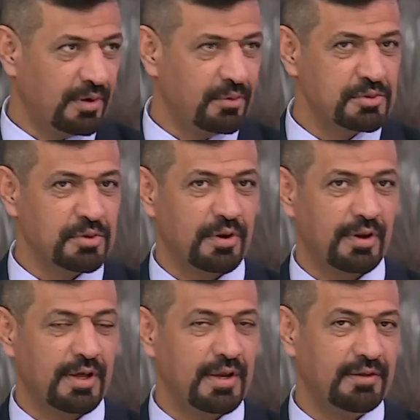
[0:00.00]
وأشكر
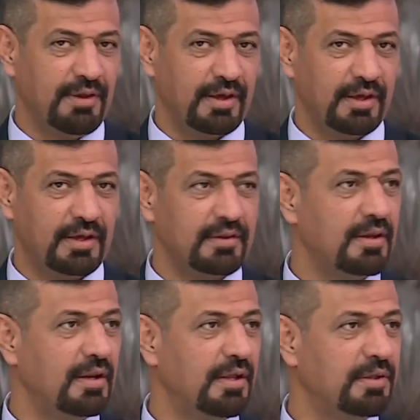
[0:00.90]
القناة حقيقة
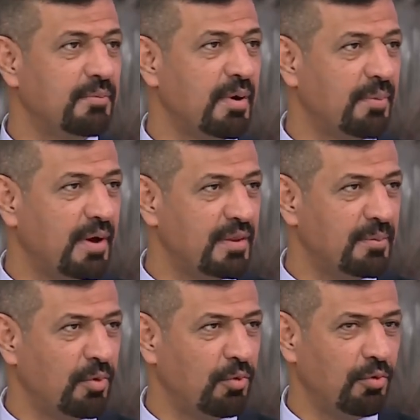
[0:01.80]
للاهتمام بهذا
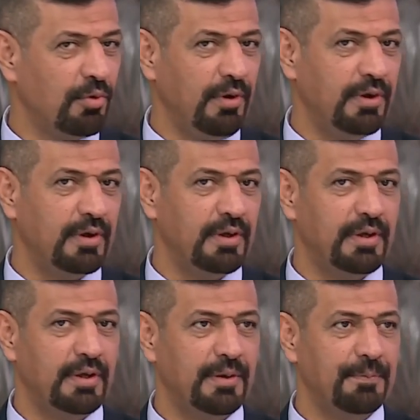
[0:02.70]
الموضوع
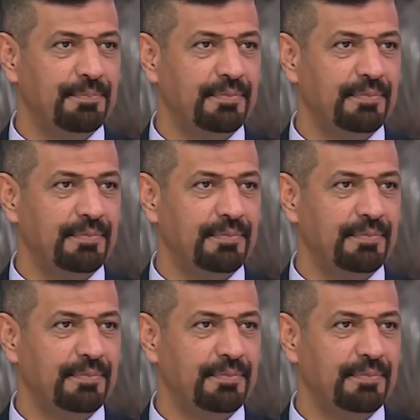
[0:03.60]
آه،